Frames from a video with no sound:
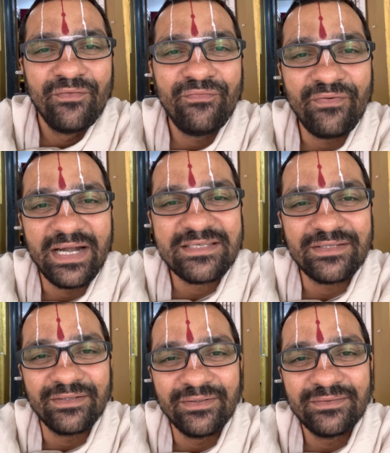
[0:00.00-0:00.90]

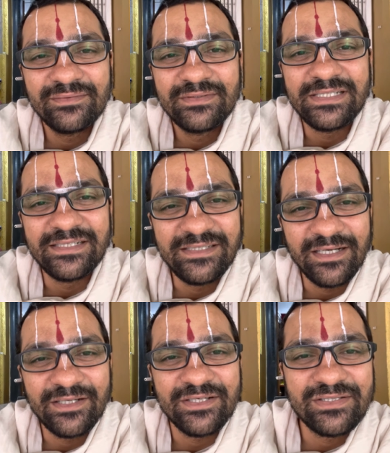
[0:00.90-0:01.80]
ఫ్రెండ్స్తో చిట్
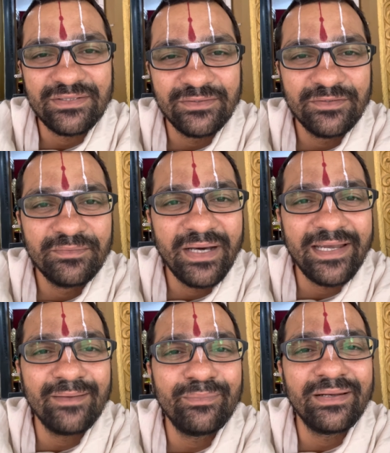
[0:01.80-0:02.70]
చాట్ చేస్తూ
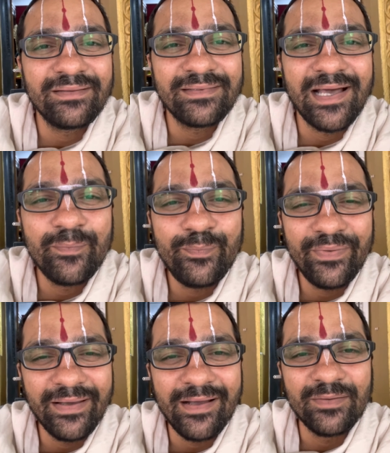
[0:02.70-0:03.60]
భార్య పిల్లలతో
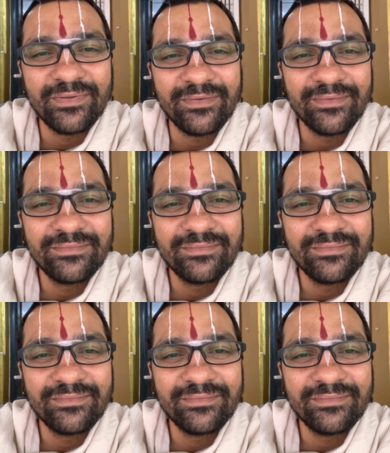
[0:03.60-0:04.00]
హ్యాపీగా గడుపుతూ